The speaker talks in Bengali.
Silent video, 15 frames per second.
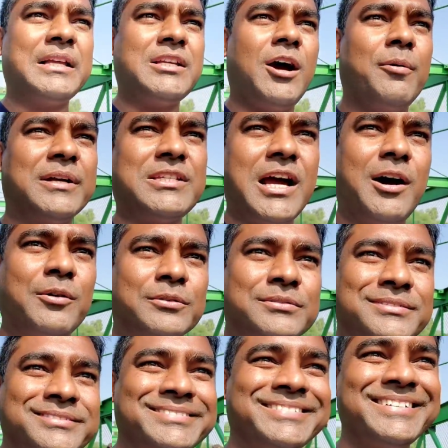বাঁচাও বাঁচাও
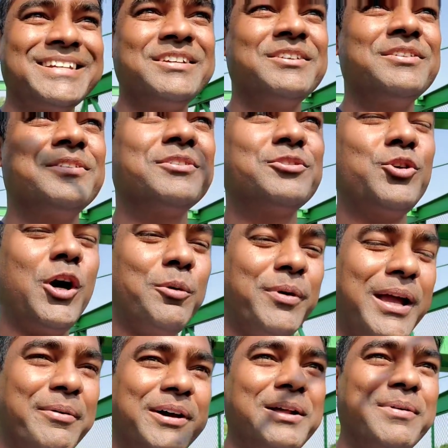সোহান
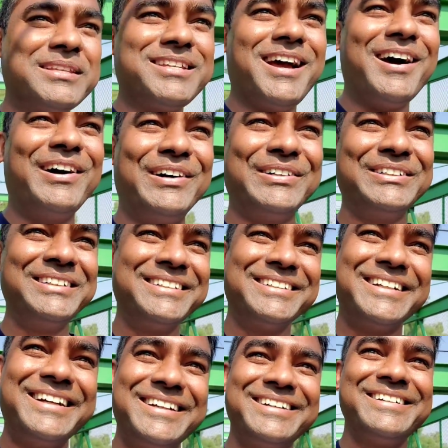ভাই আমারে বাঁচাও
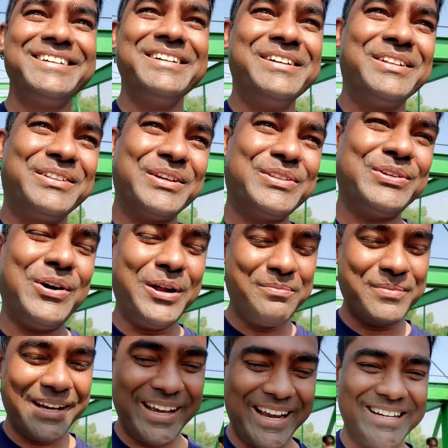তো সোহান
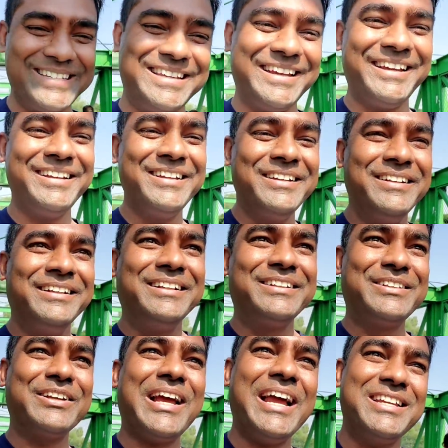ভাই আসছে
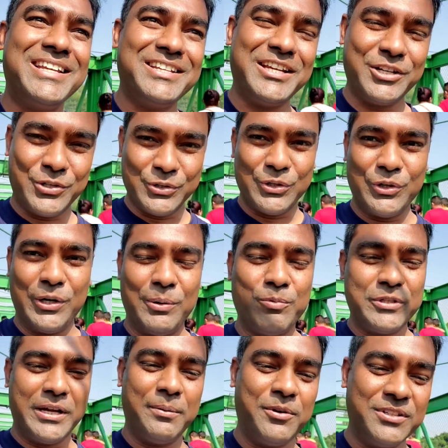তো আইসে সে সুন্দর করে
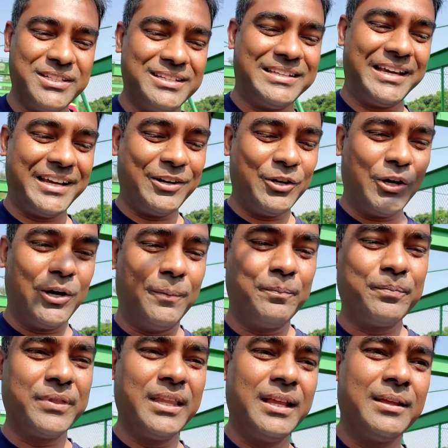বুঝে বলছে যে এগুলো
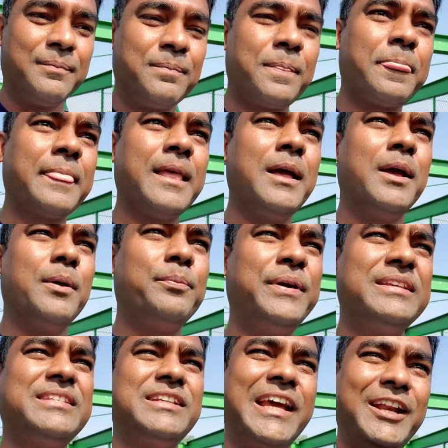
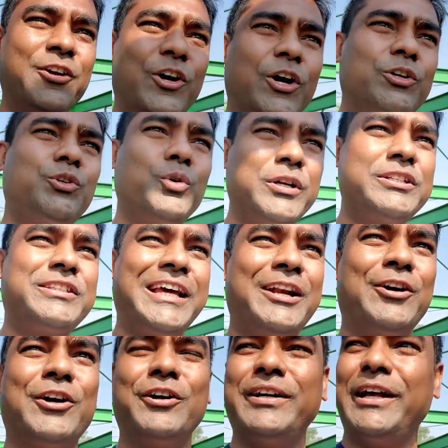ভিজিটেরও
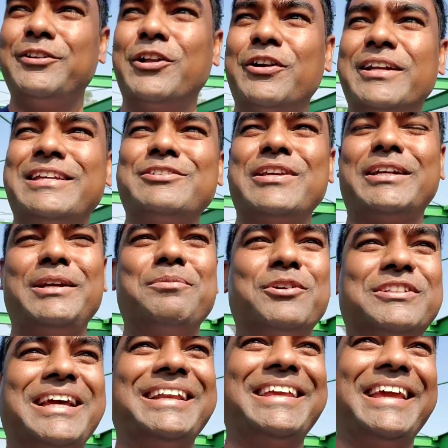ট্যুরিস্টেরও এর ধরনের কিছু একটা
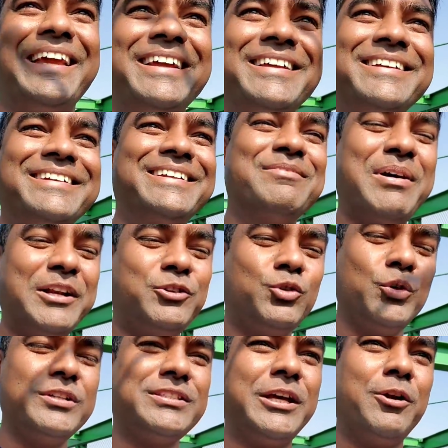বলছে আর কি মানে
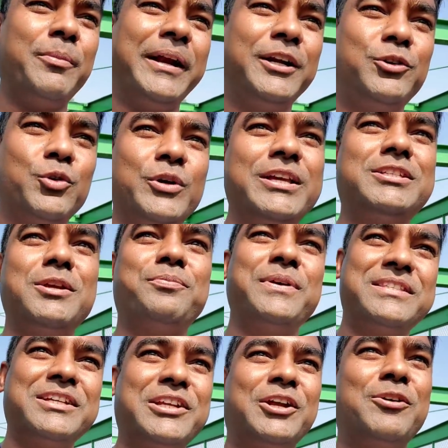ট্যুরিস্টেরও মানে ট্যুরিস্ট
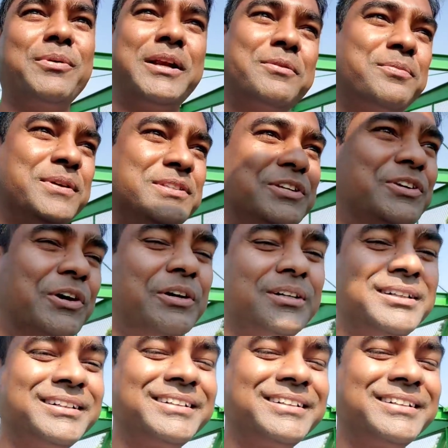ভিজিটেরও মানে ভিজিটর